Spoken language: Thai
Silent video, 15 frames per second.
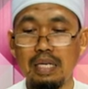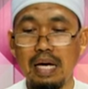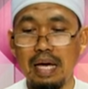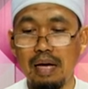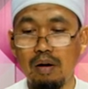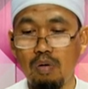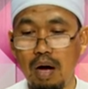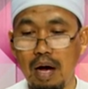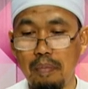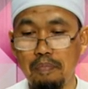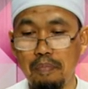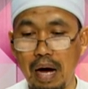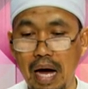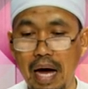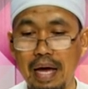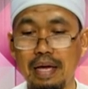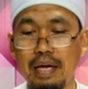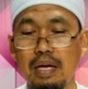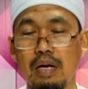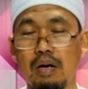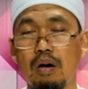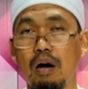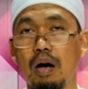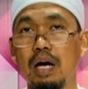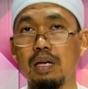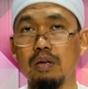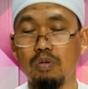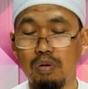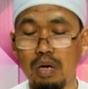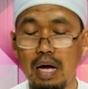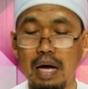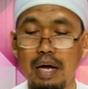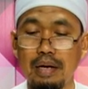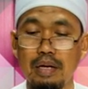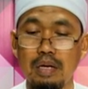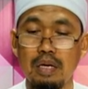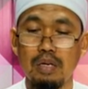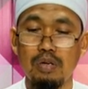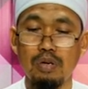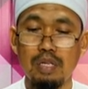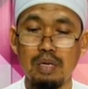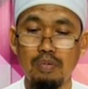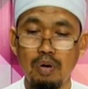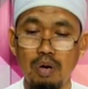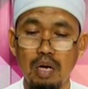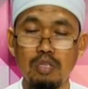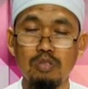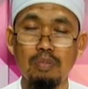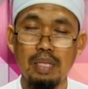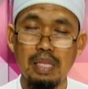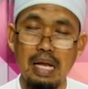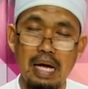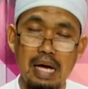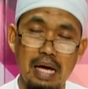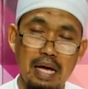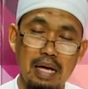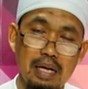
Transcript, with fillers: ใจความหมายของอัลกุรอานโดยที่พระองค์อัลเลาะห์ซุบฮานะตะอาลา